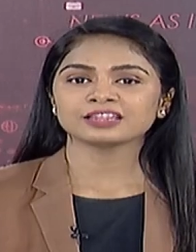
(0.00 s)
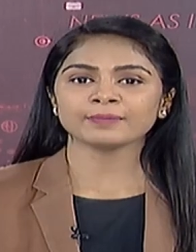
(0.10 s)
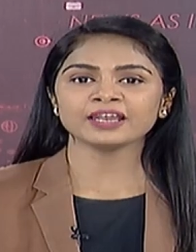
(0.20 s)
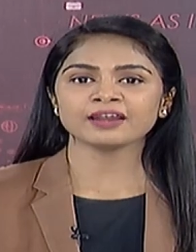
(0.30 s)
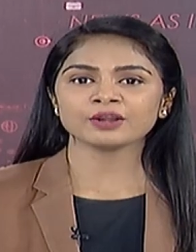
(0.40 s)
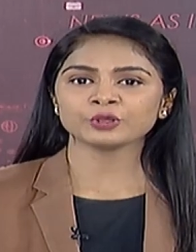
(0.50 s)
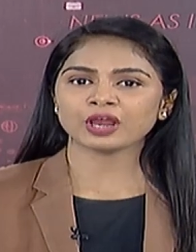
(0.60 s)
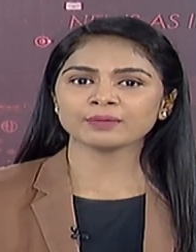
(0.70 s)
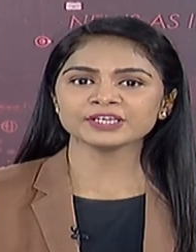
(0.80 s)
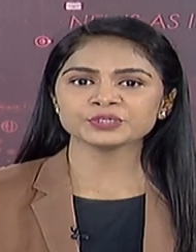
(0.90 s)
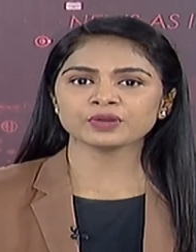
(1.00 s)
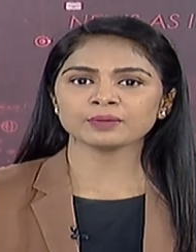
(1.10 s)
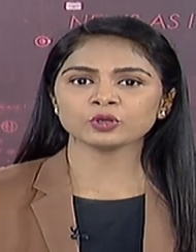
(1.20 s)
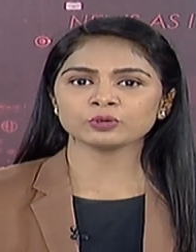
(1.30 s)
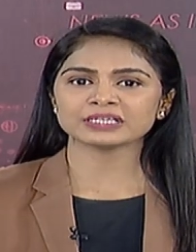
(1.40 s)
తమిళనాడు
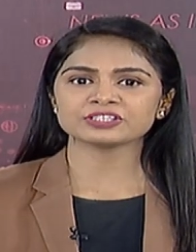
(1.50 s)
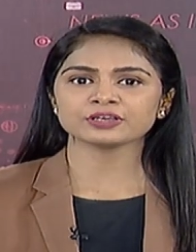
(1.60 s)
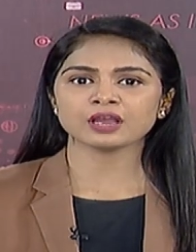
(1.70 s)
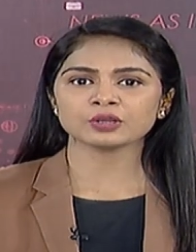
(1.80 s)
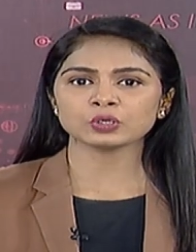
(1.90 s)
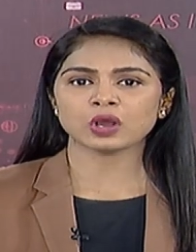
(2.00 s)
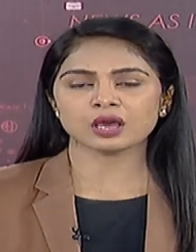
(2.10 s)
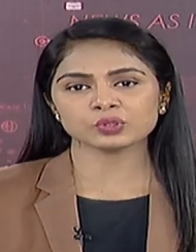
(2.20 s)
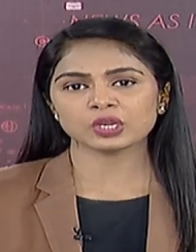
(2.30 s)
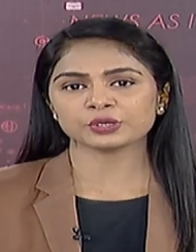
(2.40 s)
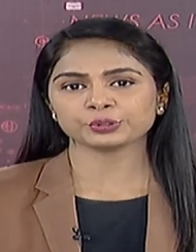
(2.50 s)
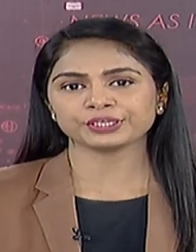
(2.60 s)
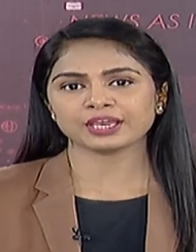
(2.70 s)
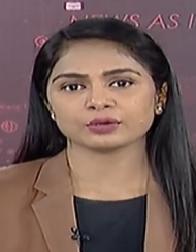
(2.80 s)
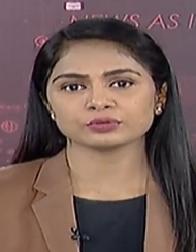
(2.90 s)
రామేశ్వరంలో మత్స్యకారులు
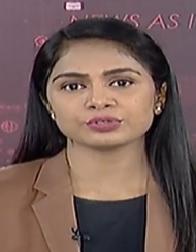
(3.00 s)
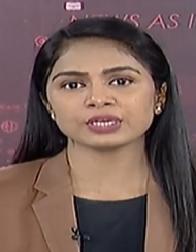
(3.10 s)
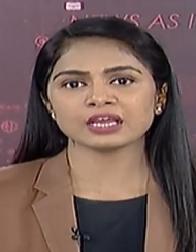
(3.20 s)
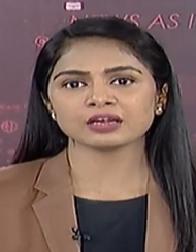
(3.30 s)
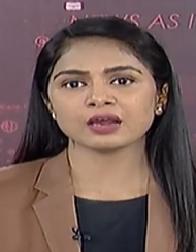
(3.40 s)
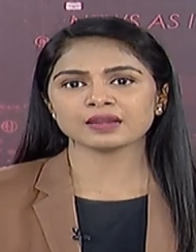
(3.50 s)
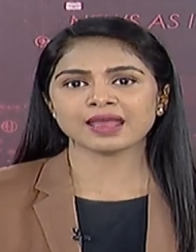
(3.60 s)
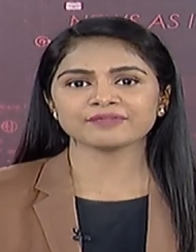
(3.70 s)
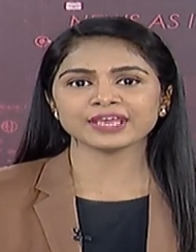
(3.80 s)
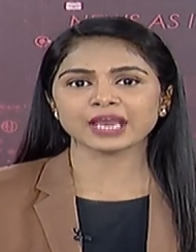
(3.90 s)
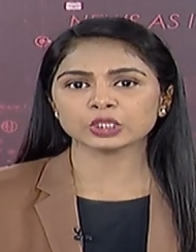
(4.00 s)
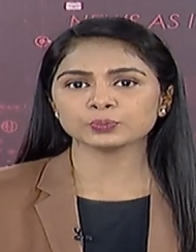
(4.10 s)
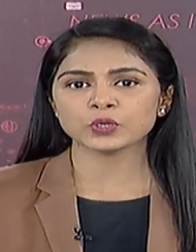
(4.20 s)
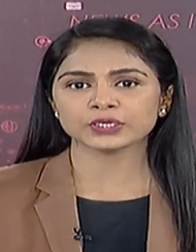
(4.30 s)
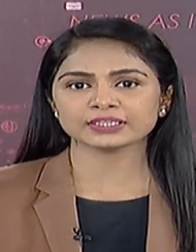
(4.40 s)
ఆందోళనకు దిగారు శ్రీలంక నావీ
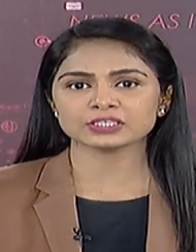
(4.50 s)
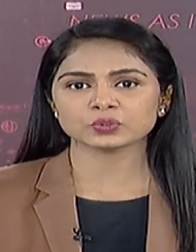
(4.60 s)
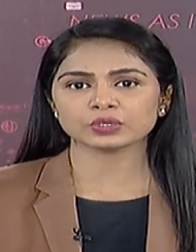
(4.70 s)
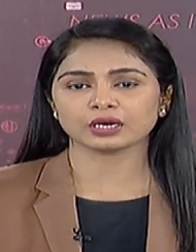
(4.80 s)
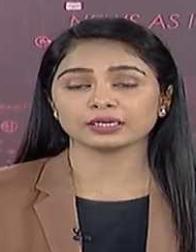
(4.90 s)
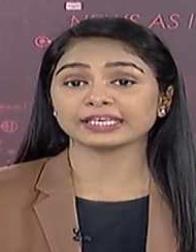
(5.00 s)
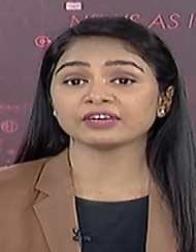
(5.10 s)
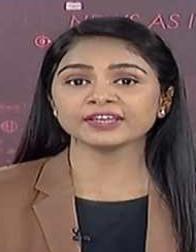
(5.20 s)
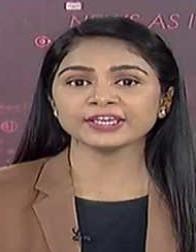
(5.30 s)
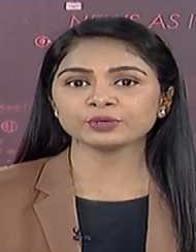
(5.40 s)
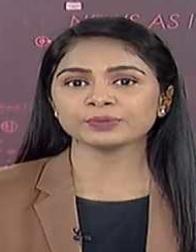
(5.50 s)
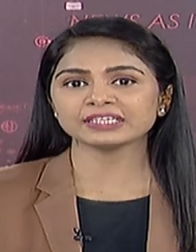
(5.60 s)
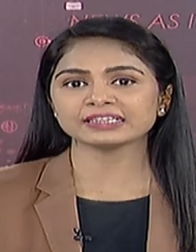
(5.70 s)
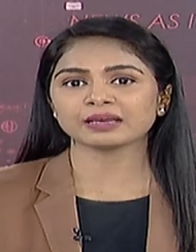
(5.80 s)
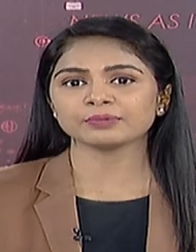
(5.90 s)
అదుపులోకి తీసుకున్న ఇరవై ఏడు
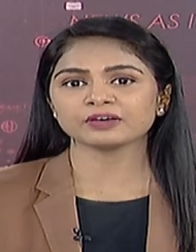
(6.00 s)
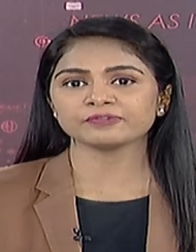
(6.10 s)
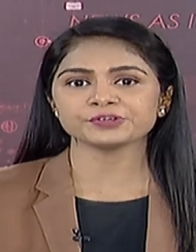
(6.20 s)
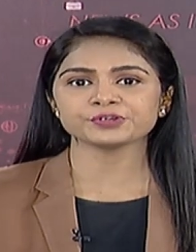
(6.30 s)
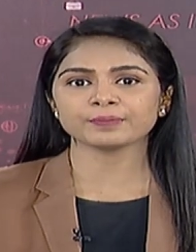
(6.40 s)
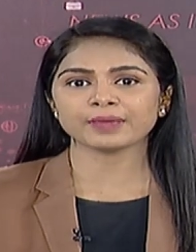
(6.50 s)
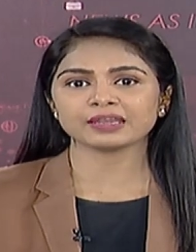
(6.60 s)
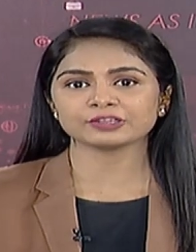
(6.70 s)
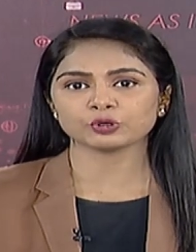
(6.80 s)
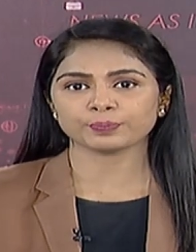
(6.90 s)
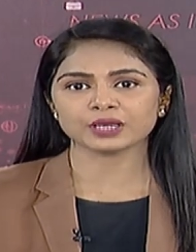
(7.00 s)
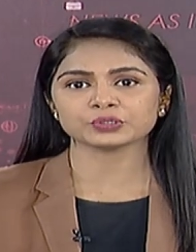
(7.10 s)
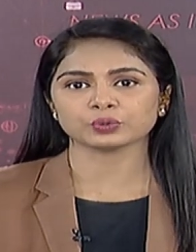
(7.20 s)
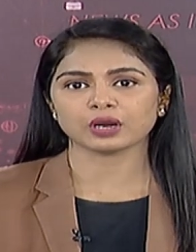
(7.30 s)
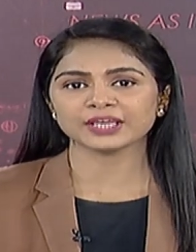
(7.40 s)
మంది తమిళ ఫిషర్మ్యాన్లతో
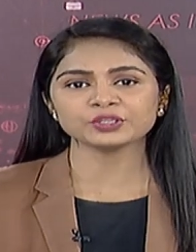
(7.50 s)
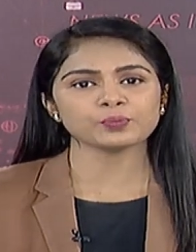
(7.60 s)
పాటు ఐదు